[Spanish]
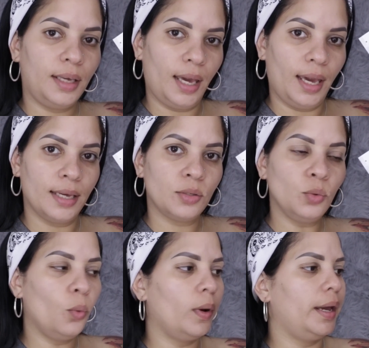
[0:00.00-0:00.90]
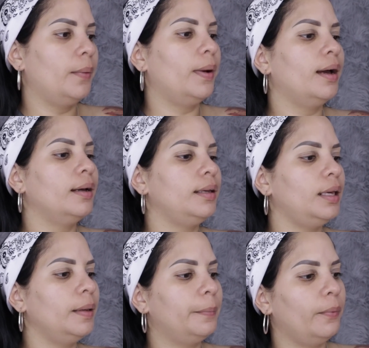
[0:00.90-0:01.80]
que es nueva
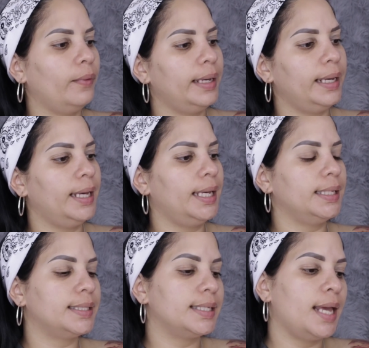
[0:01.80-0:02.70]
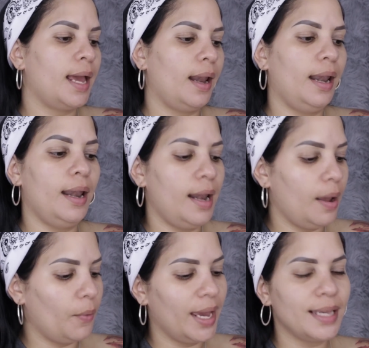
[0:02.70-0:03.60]
y pues
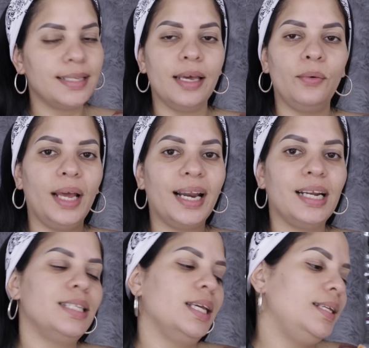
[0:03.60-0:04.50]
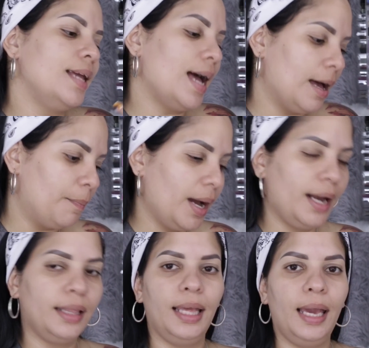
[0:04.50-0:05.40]
le voy a hacer una reseña
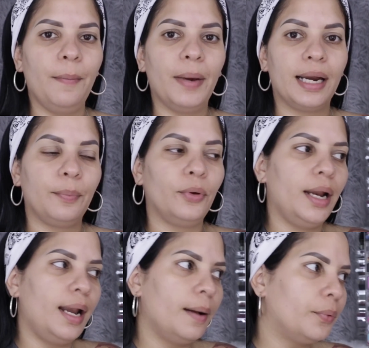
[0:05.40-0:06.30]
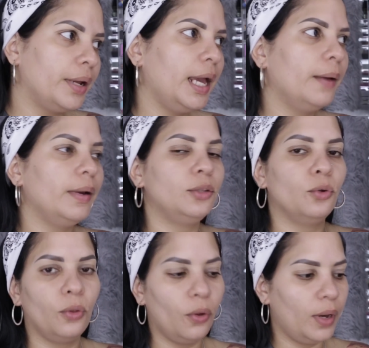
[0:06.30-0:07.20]
aparte para poner la prueba y
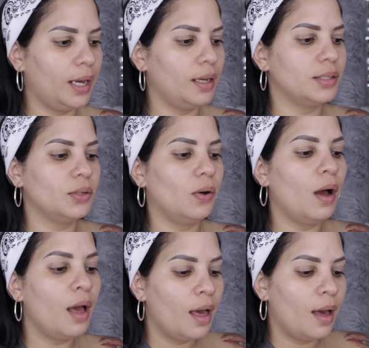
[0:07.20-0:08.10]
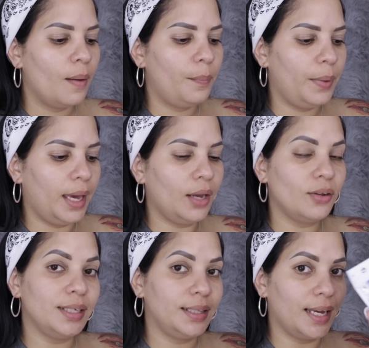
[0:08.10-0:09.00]
todo eso.
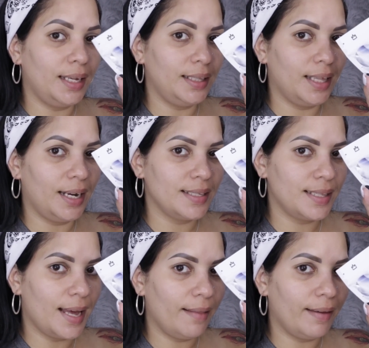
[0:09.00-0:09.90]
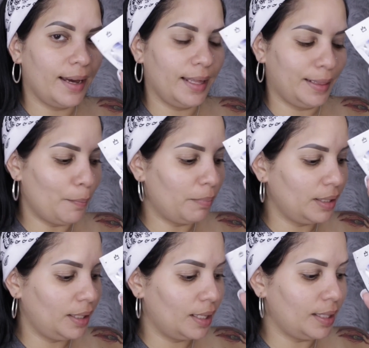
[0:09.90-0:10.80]
Pero si están interesadas, estén
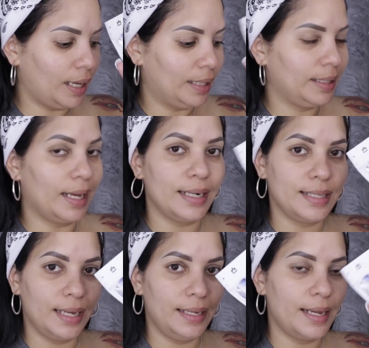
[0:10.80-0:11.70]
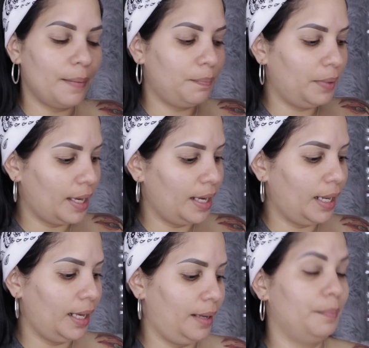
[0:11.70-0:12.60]
pendientes que esta reseña
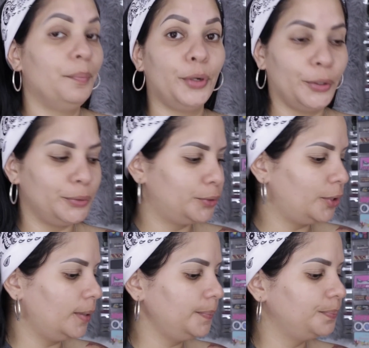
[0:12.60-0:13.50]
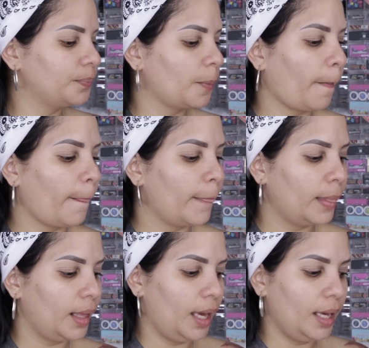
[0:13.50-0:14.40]
viene pronto.
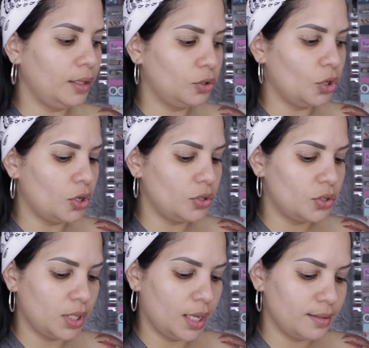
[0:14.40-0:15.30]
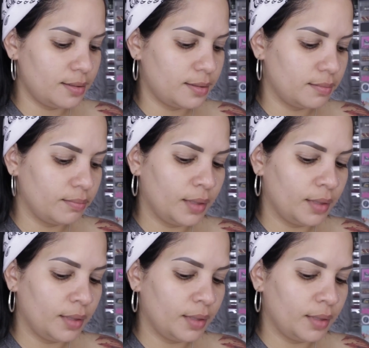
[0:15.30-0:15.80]
Entonces,